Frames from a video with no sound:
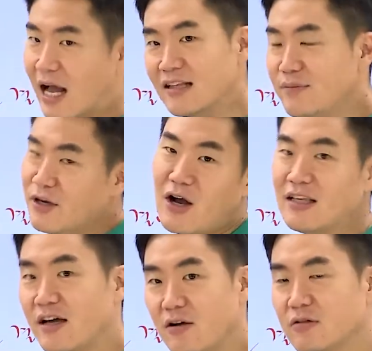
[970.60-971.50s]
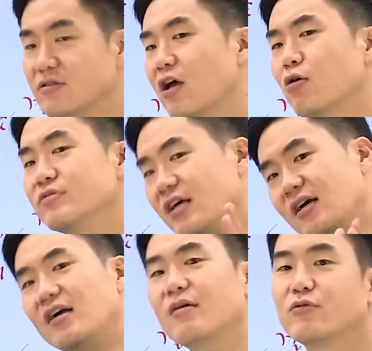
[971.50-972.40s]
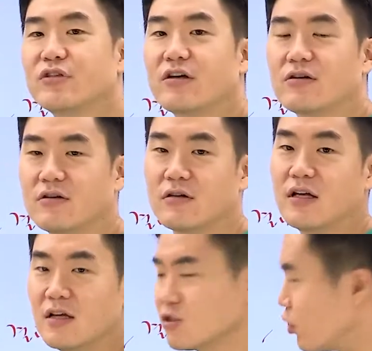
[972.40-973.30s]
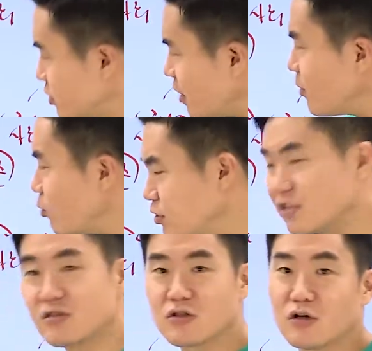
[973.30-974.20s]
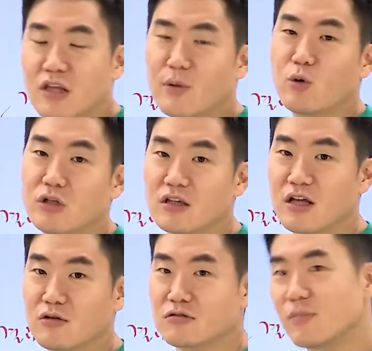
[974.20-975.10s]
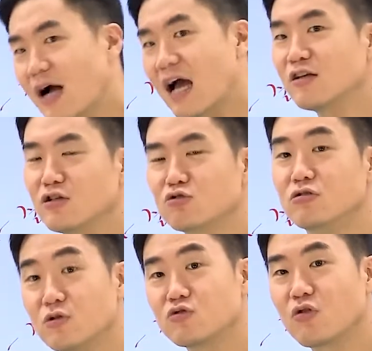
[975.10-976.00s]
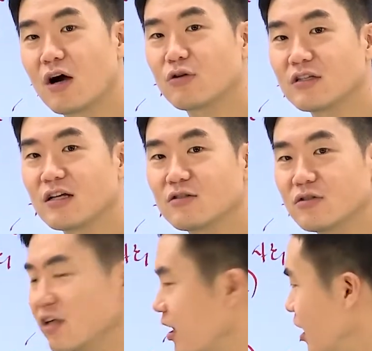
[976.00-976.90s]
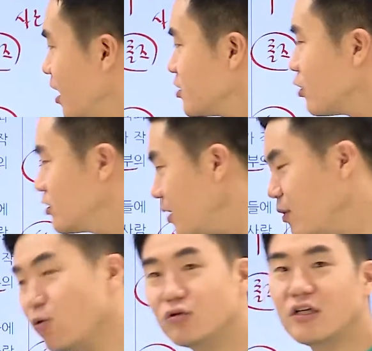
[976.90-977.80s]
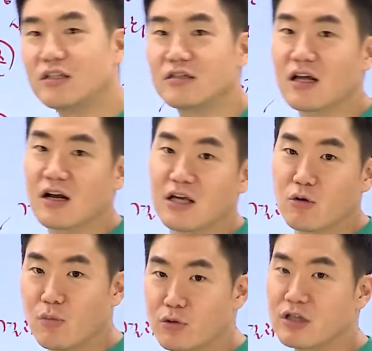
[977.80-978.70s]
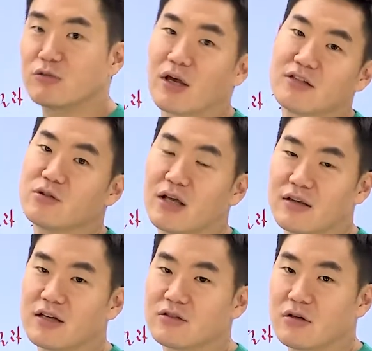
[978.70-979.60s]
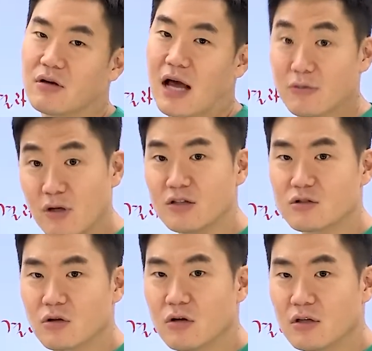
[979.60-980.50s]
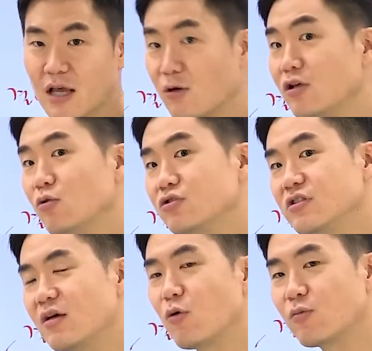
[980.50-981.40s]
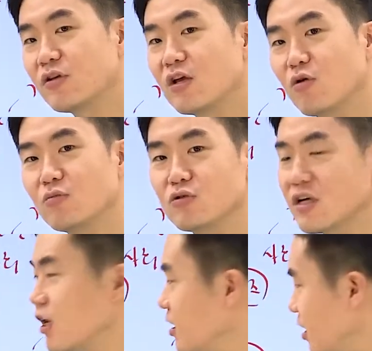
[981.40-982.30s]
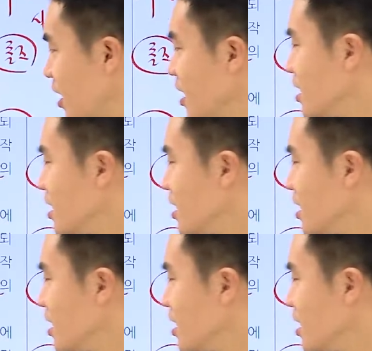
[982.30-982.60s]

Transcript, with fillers: 아닌 거 아닌가요? 자 여러분 생각해 보세요. 절대 빈곤이 있어. 절대 빈곤이 있다는 거는 막 아이들이 굶어 죽어가고 있다는 건데 절대 빈곤이 있는 나라가 인권 보장이 되겠어요? 안 되겠어요? 안 되겠죠. 당연히 롤스의 목표는 인권 보장이니까